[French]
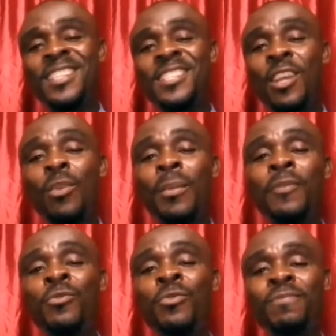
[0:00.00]
Shalom
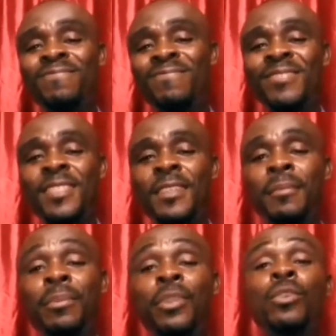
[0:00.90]
à vous.
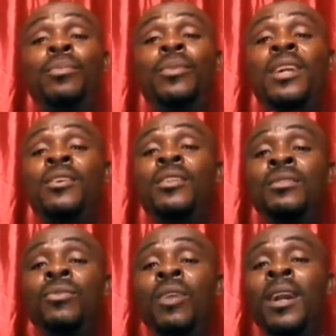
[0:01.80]
Prions pour la Côte
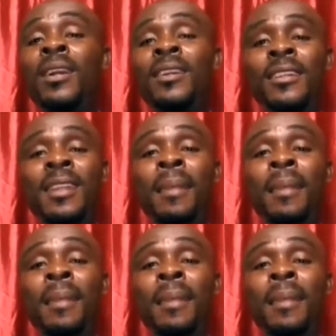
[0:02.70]
d'Ivoire.